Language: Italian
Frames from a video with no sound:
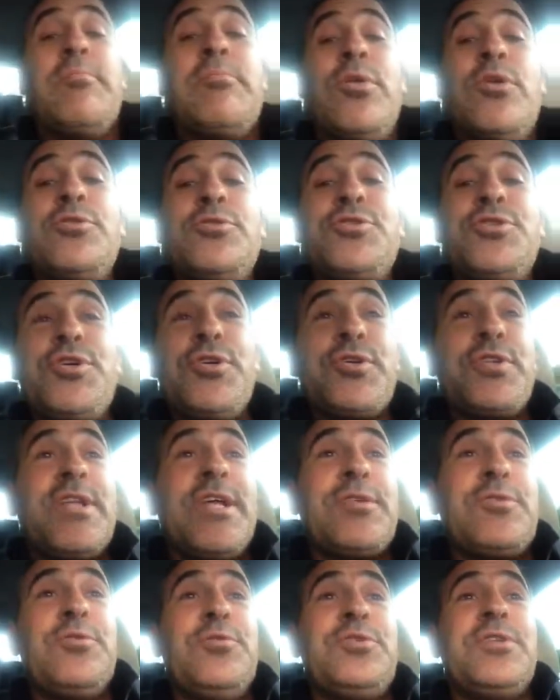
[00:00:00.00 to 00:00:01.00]
Buongiorno
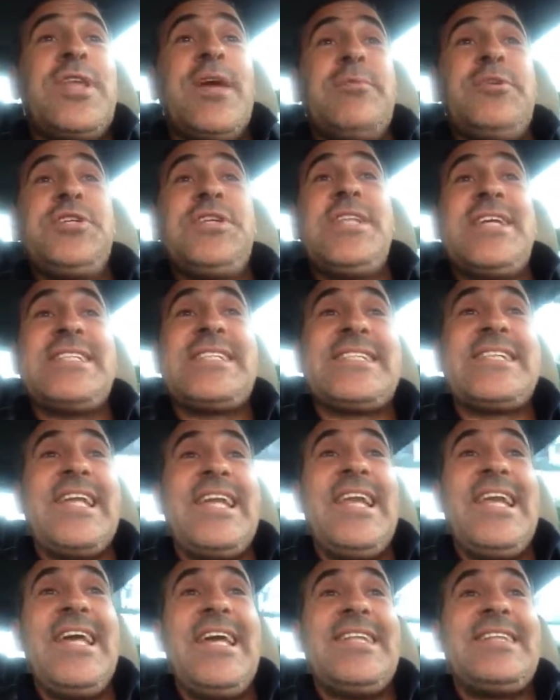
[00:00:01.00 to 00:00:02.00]
a tutti amici del
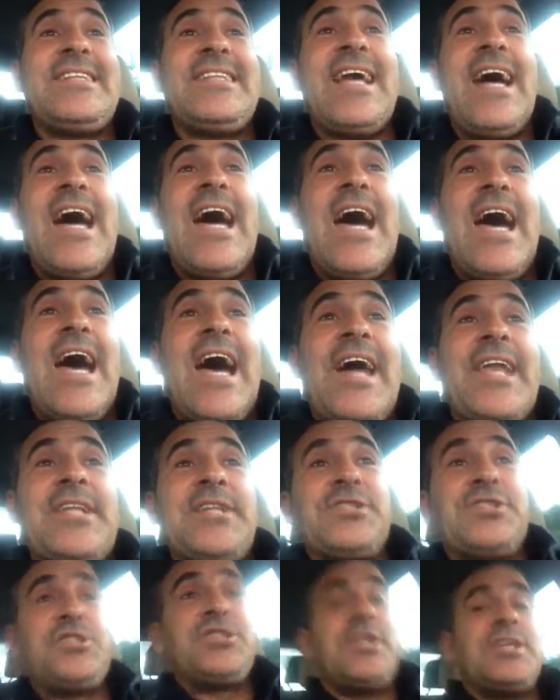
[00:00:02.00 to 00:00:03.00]
Selletta, a
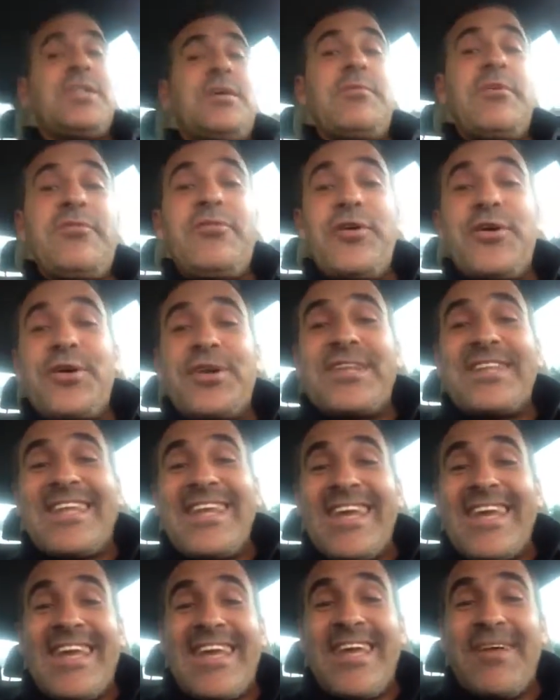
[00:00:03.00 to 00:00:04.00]
areggeteve
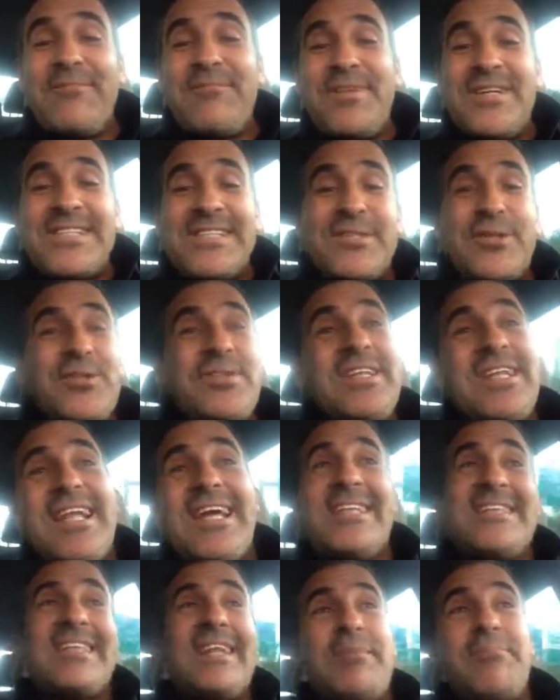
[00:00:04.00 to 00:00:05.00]
forte che vi sto
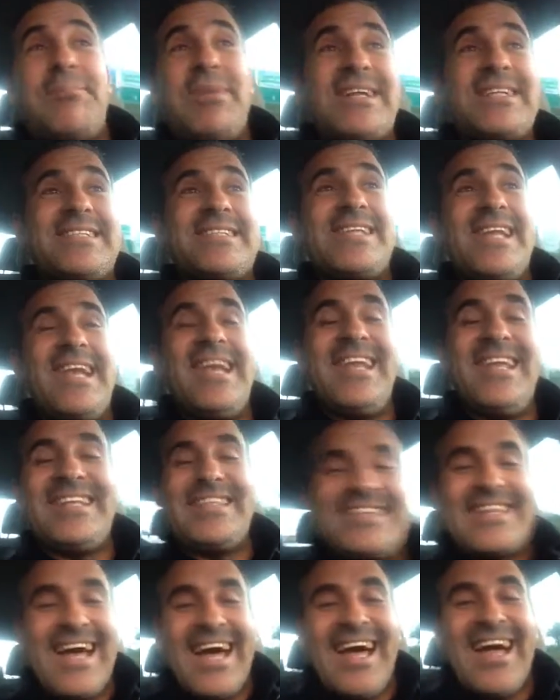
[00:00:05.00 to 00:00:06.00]
dinanzi a
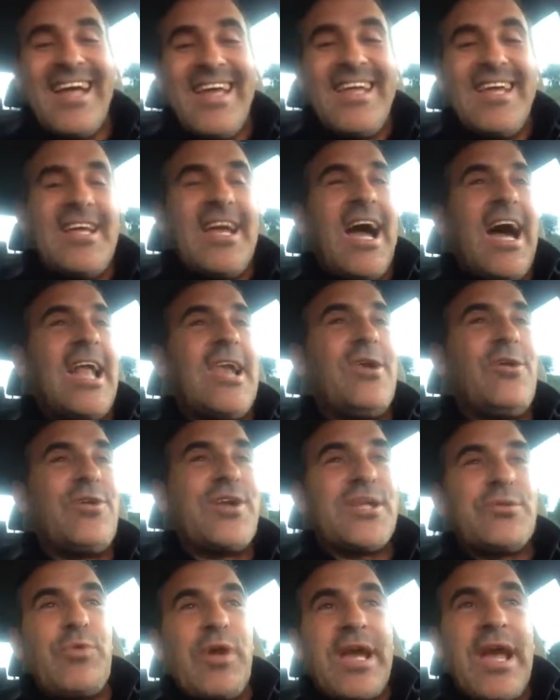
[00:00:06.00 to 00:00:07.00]
barzelletta.
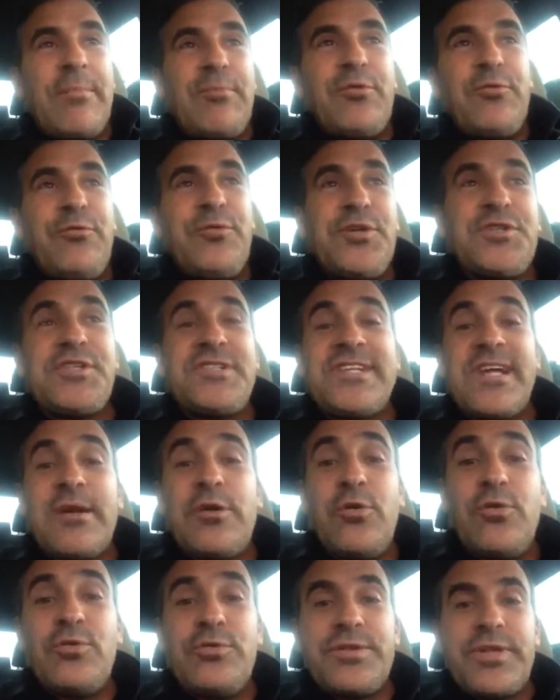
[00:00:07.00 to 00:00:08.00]
Allora, due capi uffici si
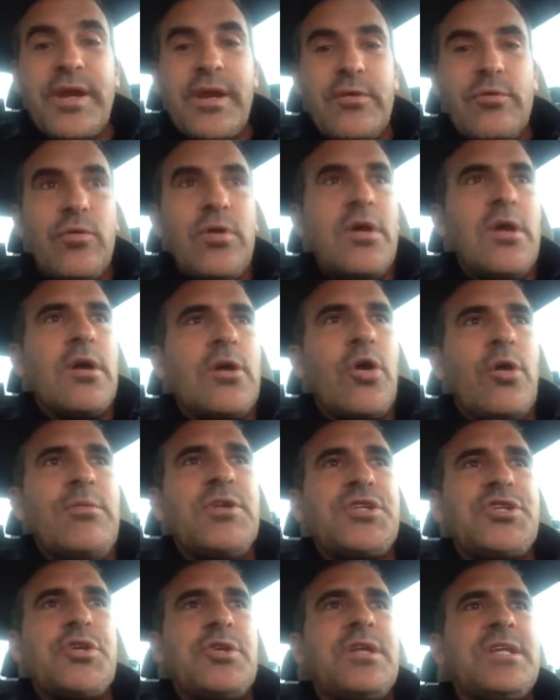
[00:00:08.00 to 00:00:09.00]
incontrano,
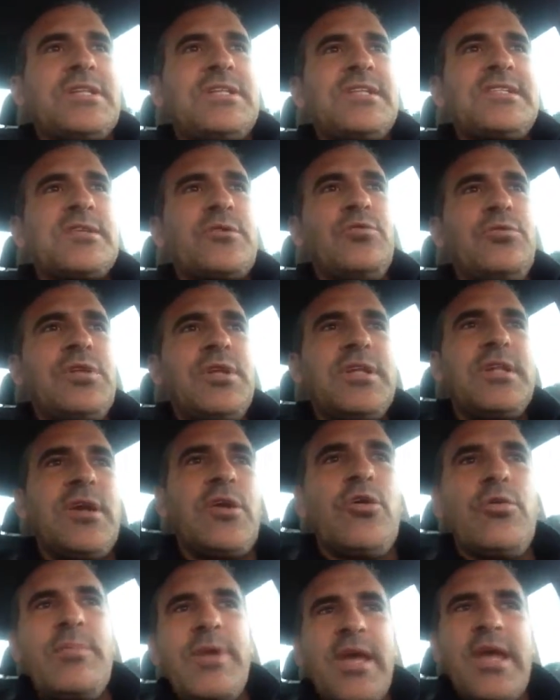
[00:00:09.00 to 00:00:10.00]
cominciano a discutere
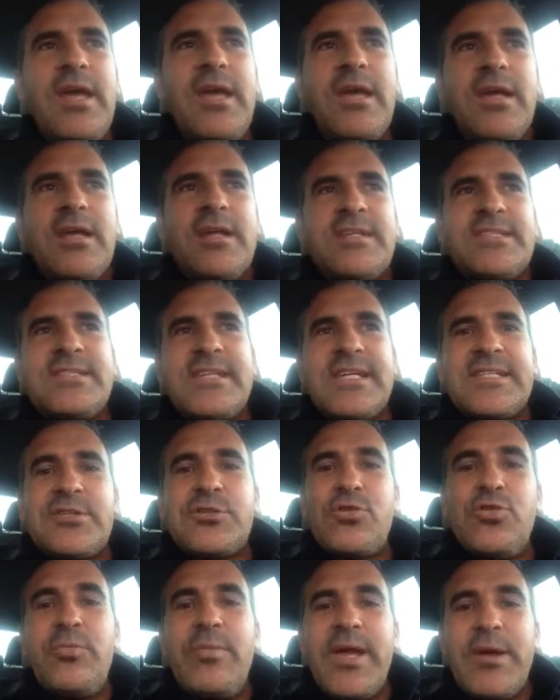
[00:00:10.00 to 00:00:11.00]
come si
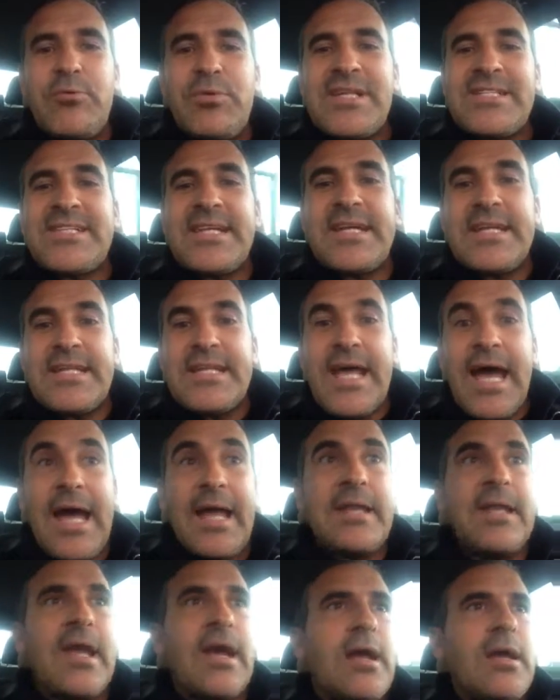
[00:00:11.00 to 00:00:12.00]
assume una
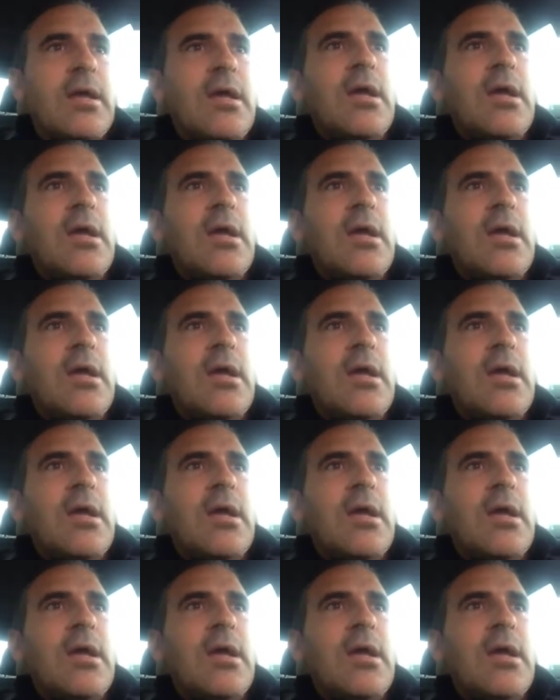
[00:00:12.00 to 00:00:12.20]
segretaria.